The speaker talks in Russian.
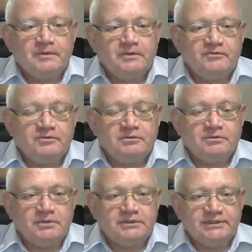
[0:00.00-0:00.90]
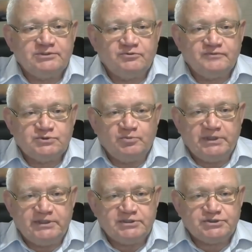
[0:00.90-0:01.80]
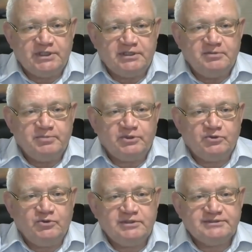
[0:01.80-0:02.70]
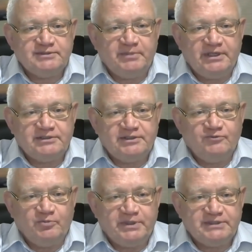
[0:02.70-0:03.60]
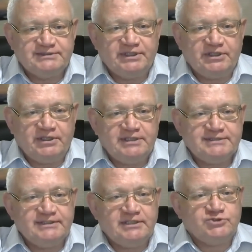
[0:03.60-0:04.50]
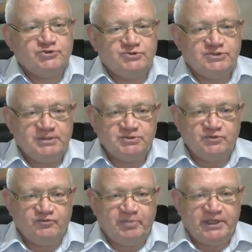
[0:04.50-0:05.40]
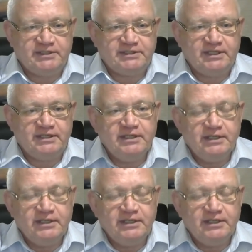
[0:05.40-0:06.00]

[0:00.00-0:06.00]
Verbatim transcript: Э, от этого выступления ждать не приходится. Мы от его пресс-секретаря знали, что с ним все в порядке.